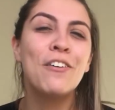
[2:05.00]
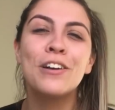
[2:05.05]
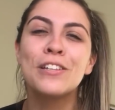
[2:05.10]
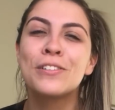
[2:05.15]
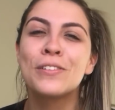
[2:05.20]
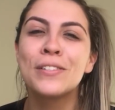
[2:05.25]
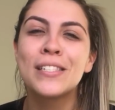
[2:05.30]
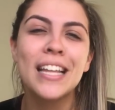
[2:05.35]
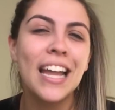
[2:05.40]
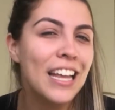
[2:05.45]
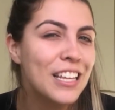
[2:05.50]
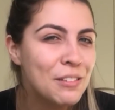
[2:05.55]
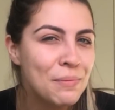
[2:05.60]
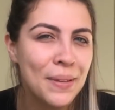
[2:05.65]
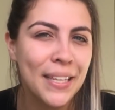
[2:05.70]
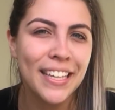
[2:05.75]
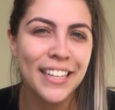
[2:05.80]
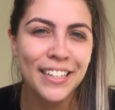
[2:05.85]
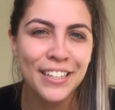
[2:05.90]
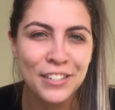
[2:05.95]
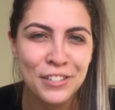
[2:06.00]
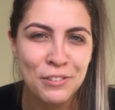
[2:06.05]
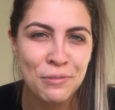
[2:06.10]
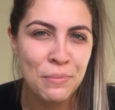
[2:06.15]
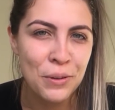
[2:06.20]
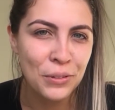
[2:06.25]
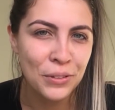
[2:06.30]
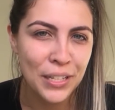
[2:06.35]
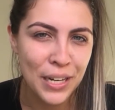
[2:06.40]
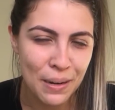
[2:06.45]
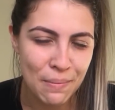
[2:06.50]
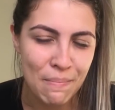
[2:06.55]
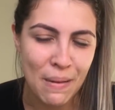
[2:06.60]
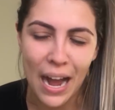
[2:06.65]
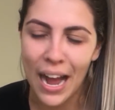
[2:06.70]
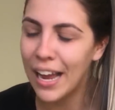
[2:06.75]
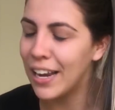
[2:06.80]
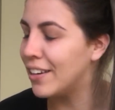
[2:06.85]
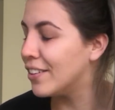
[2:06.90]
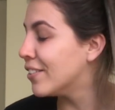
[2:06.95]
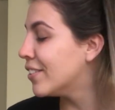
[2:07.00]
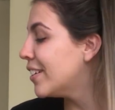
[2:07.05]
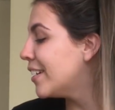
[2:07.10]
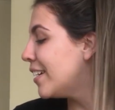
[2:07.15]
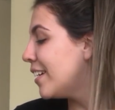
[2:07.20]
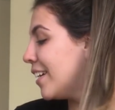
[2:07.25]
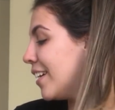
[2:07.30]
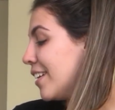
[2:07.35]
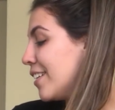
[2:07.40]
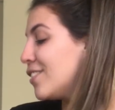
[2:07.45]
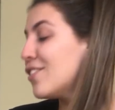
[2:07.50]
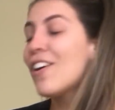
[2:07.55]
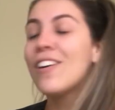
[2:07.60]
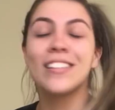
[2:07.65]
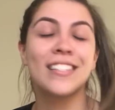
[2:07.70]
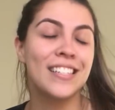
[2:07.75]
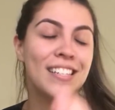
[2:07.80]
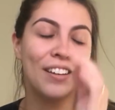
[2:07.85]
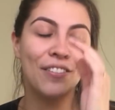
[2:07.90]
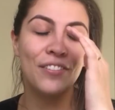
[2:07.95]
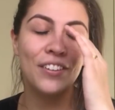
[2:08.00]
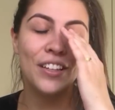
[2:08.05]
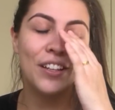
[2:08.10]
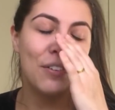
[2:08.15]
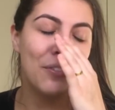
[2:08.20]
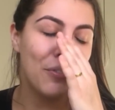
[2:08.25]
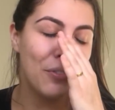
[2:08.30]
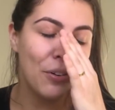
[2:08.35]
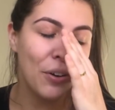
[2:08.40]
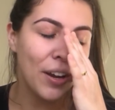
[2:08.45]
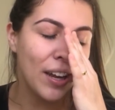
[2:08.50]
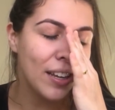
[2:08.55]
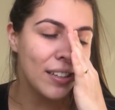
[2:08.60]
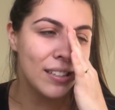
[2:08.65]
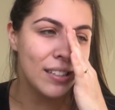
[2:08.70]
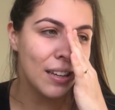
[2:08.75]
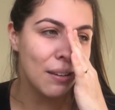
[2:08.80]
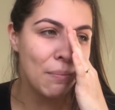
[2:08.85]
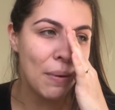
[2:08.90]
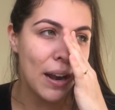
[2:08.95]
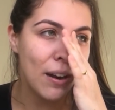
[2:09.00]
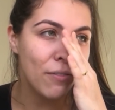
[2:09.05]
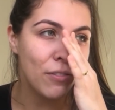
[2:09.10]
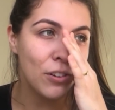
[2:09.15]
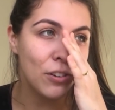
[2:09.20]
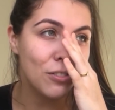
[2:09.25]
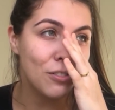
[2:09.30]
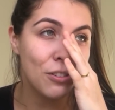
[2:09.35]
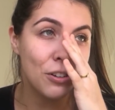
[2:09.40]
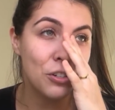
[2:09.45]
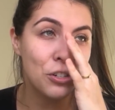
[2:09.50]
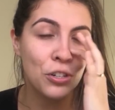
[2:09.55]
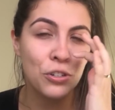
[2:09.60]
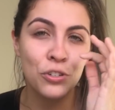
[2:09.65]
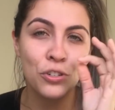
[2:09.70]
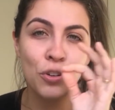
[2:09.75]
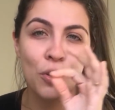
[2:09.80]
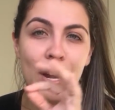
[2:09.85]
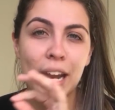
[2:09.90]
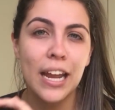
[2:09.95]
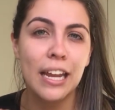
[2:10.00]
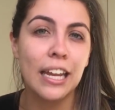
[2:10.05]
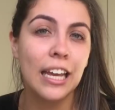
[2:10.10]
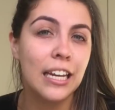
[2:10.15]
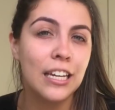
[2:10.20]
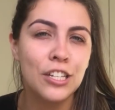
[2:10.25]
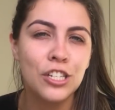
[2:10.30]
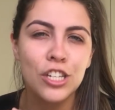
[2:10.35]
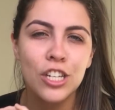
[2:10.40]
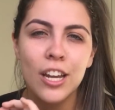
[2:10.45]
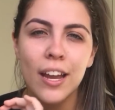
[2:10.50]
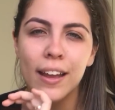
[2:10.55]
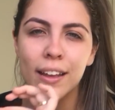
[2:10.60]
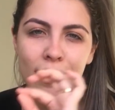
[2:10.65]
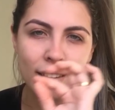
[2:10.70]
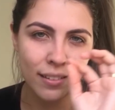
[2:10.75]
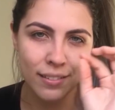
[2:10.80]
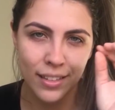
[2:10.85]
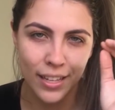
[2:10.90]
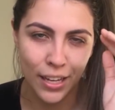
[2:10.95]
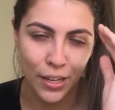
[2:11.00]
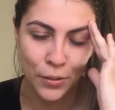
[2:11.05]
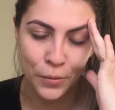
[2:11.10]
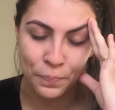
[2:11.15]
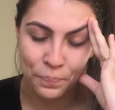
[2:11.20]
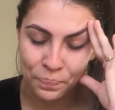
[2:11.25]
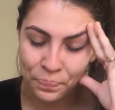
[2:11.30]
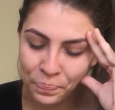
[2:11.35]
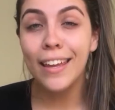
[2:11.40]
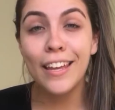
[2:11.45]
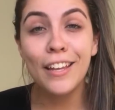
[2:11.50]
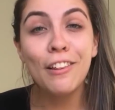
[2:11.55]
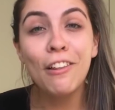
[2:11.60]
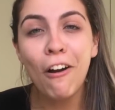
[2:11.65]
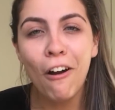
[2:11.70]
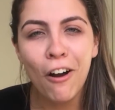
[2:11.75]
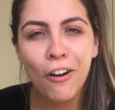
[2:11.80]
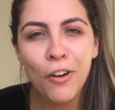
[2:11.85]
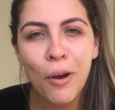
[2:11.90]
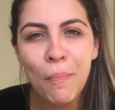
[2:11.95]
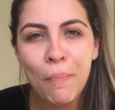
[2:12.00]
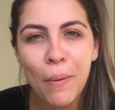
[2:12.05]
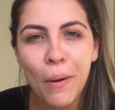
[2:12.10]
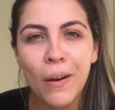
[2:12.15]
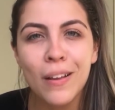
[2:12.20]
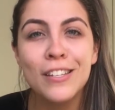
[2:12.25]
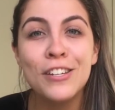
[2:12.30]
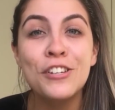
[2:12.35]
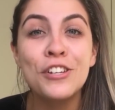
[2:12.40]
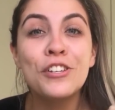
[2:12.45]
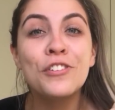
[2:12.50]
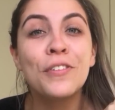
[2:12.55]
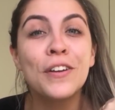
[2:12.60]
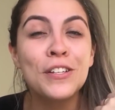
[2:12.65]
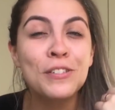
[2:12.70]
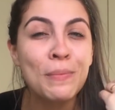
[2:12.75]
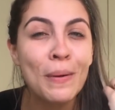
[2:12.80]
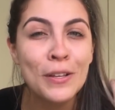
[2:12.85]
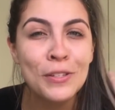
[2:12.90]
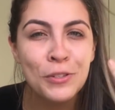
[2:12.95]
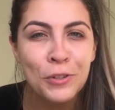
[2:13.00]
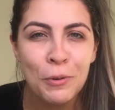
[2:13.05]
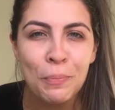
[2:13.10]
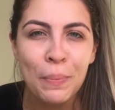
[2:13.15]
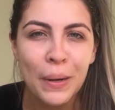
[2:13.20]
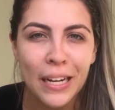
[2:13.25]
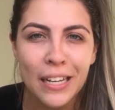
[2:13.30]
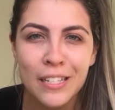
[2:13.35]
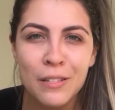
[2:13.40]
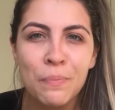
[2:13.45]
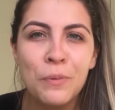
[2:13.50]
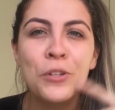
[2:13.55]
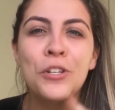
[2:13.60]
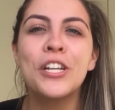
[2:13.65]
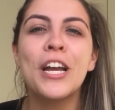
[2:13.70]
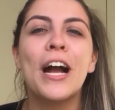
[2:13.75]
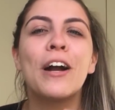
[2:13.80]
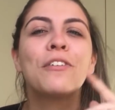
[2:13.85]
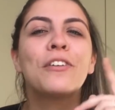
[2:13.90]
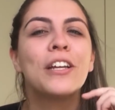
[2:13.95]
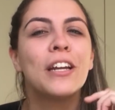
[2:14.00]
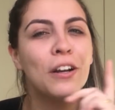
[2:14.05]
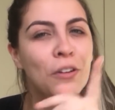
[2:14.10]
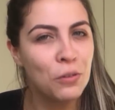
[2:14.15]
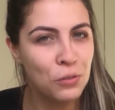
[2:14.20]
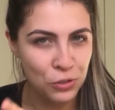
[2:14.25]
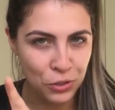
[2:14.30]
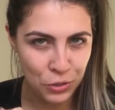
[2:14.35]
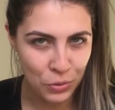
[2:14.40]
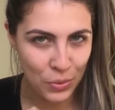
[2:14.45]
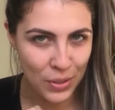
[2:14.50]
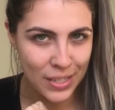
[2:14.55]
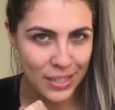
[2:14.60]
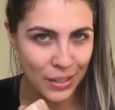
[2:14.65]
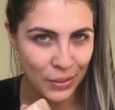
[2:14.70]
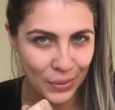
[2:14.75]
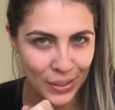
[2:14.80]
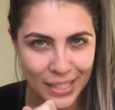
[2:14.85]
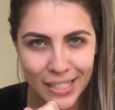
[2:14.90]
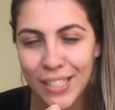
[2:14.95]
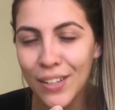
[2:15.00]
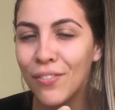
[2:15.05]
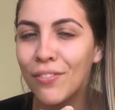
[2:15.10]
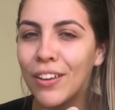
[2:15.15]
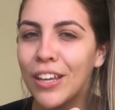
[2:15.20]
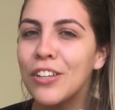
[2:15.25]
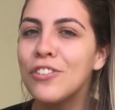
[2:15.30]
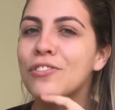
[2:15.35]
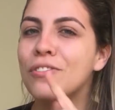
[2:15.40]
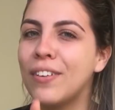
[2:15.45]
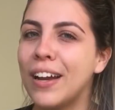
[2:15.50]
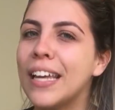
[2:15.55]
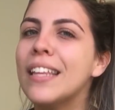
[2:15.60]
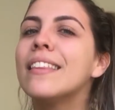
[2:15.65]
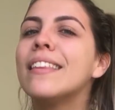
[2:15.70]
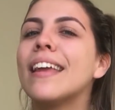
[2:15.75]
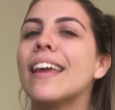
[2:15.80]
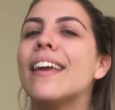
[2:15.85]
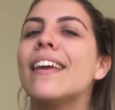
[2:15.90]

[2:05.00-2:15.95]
Eu assustei as meninas do meu trabalho. Nossa vida, foi assim maravilhoso. Eu acho que eu chorei aquele dia inteiro. E logo após a gente fez uma surpresa pro Thiago, que na continuação desse vídeo vai